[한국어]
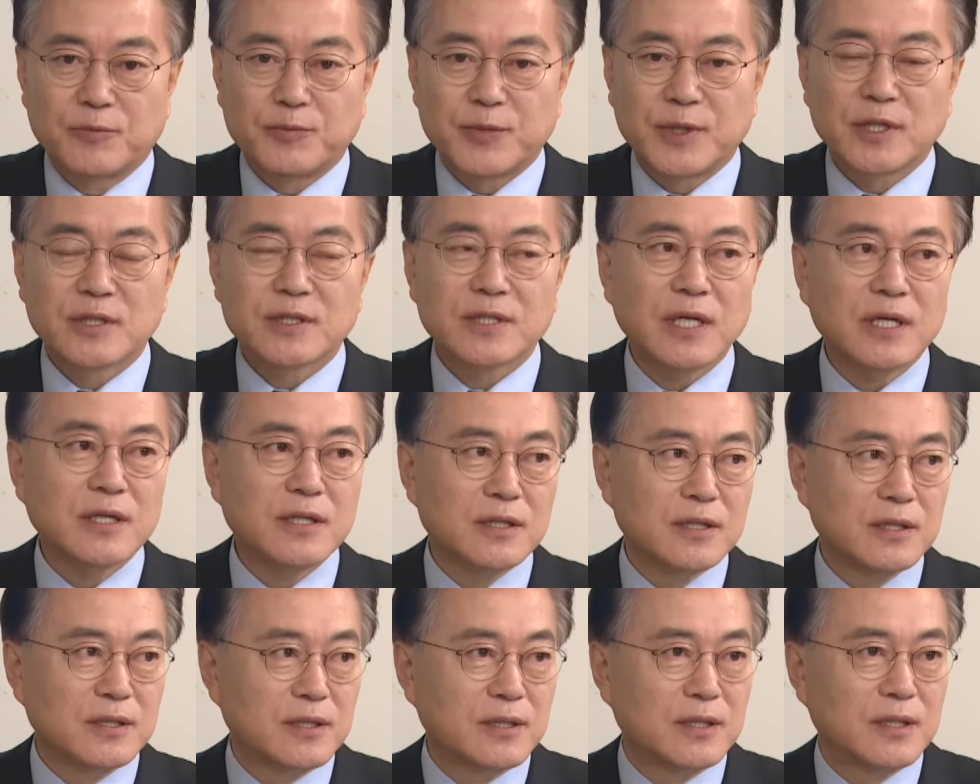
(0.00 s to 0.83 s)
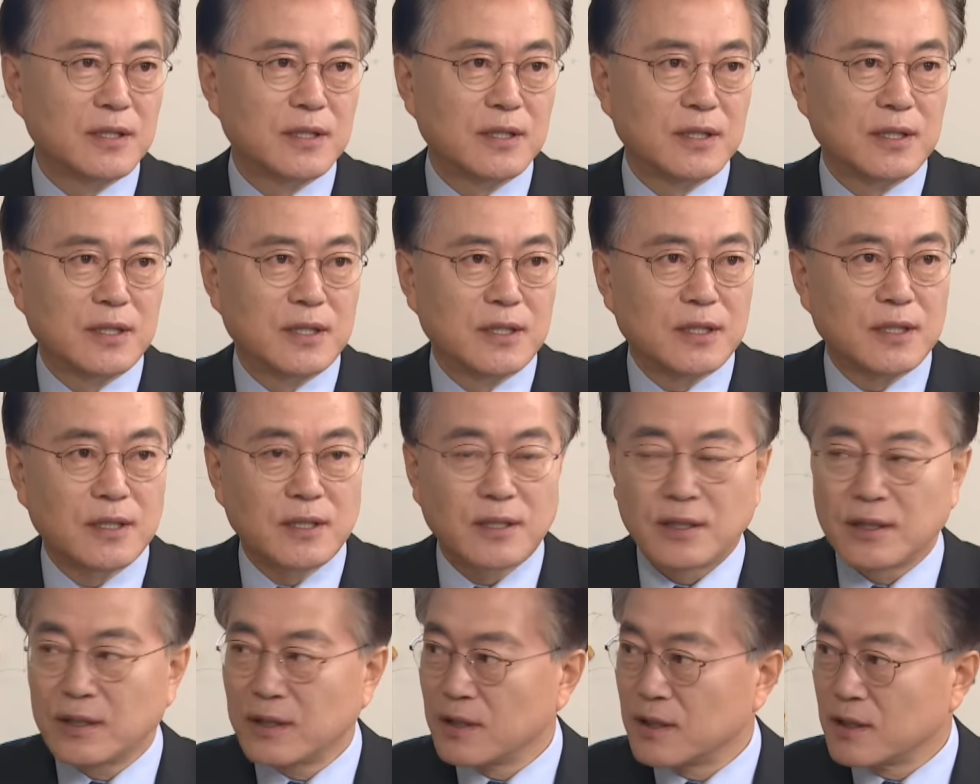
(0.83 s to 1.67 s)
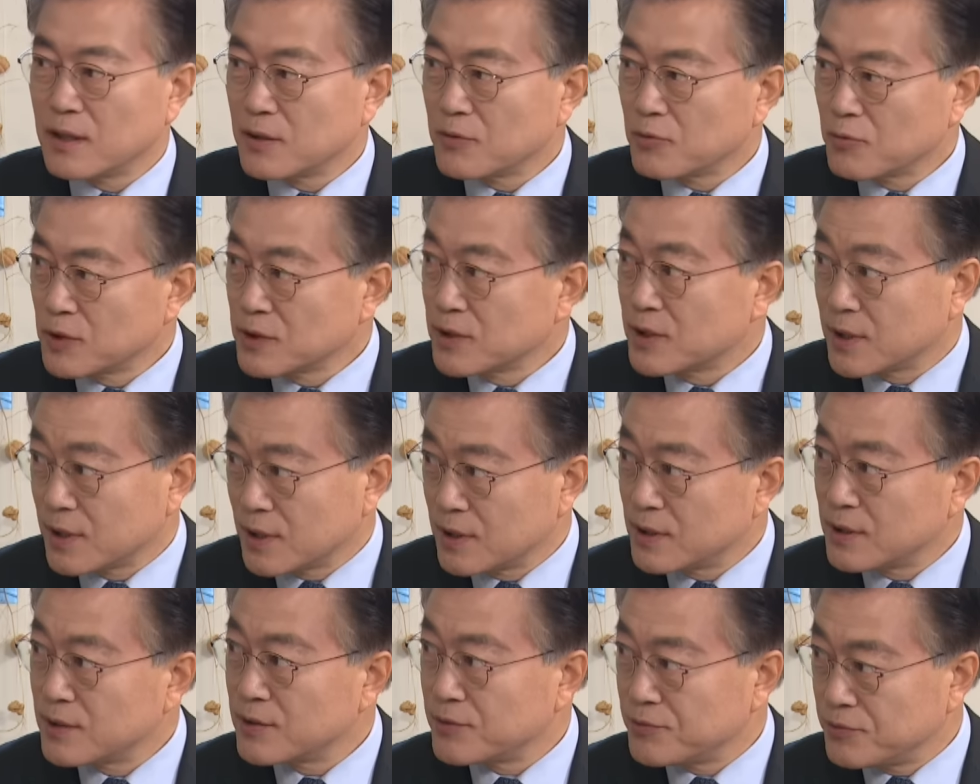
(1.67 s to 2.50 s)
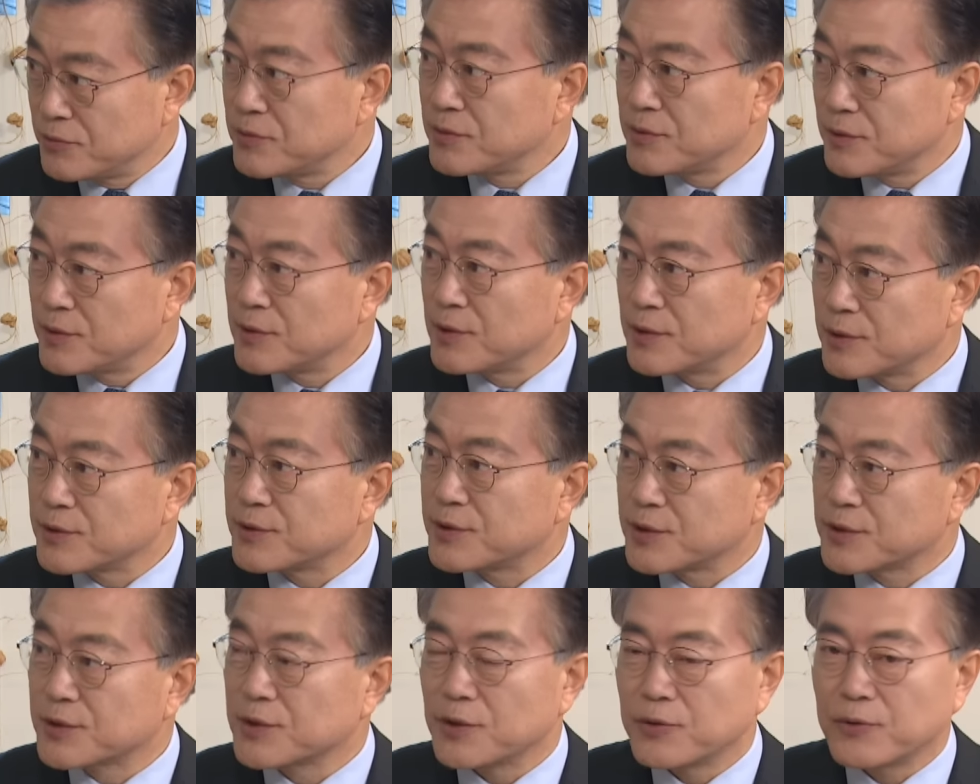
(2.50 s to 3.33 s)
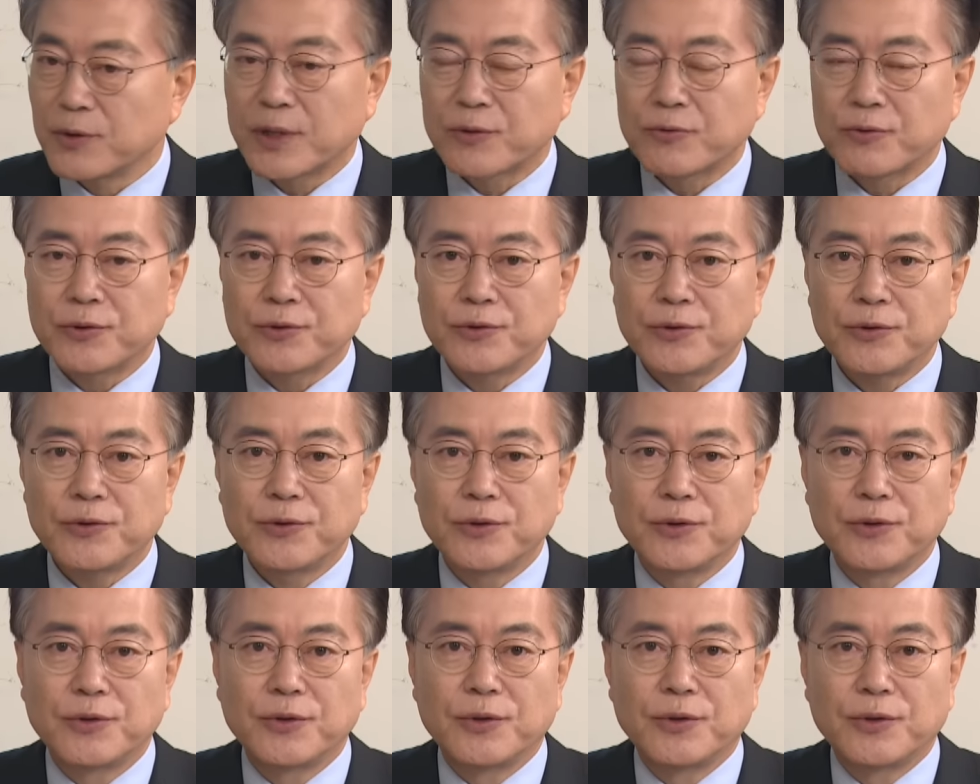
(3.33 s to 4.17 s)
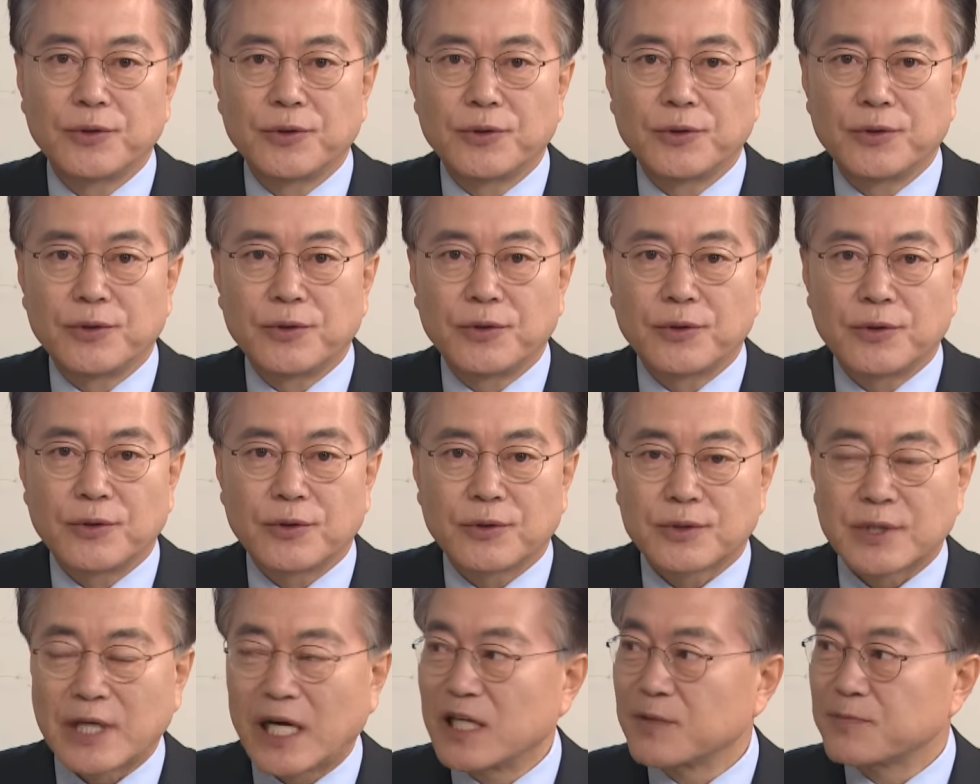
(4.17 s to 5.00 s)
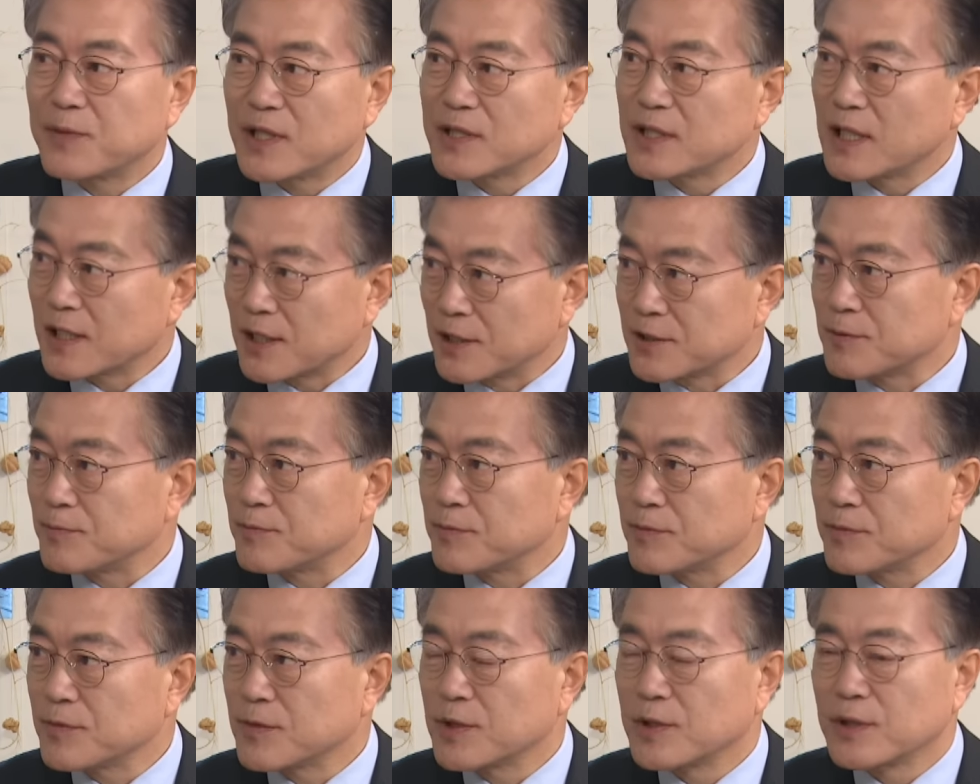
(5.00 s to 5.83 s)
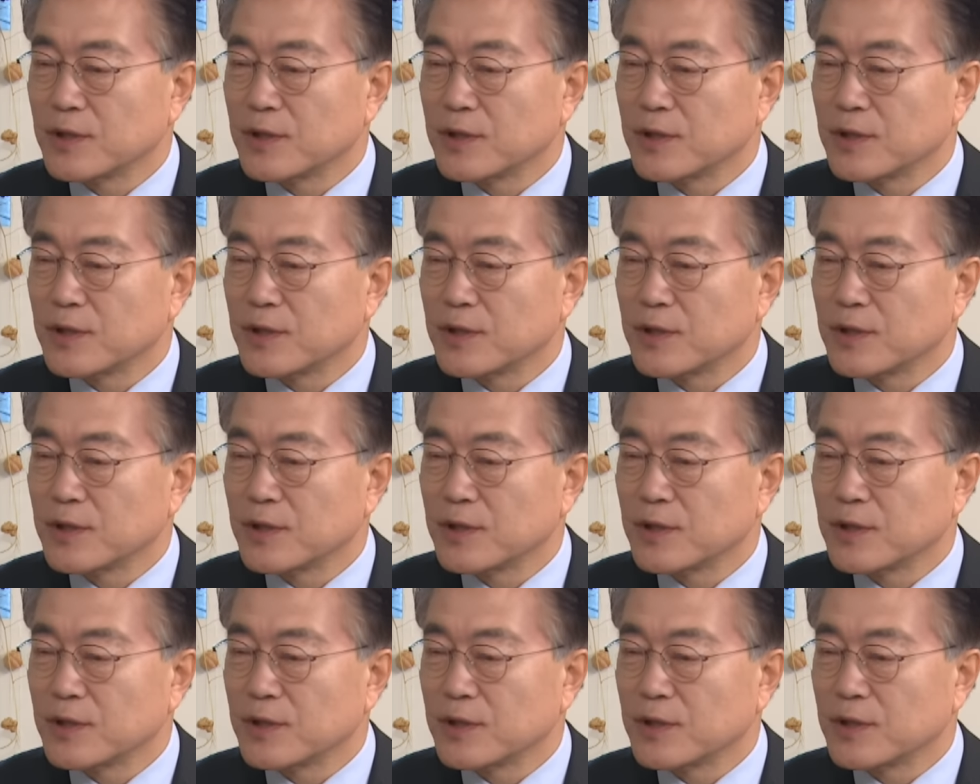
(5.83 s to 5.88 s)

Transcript: 평생을 원칙을 지켜왔고요. 타협하지 않았습니다.